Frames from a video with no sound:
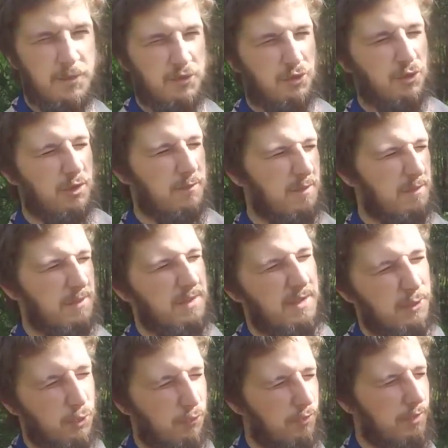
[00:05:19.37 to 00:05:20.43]
пчелами
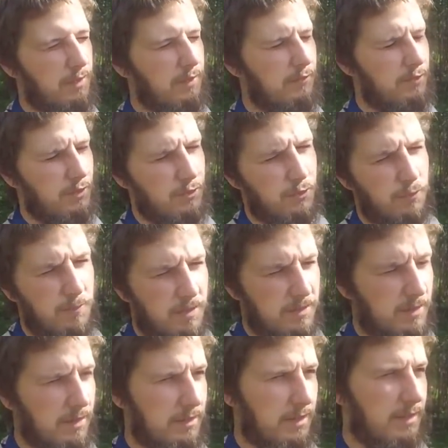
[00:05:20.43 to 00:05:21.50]
подготовленные. Все равно
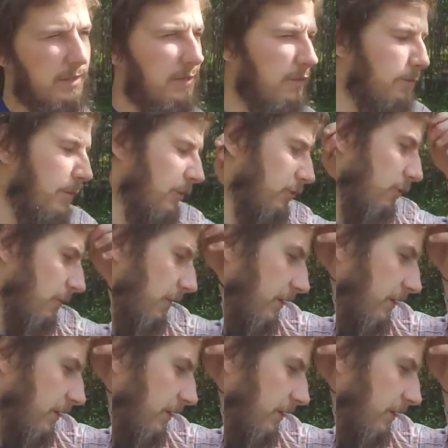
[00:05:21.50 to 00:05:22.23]
матка отроилась, причем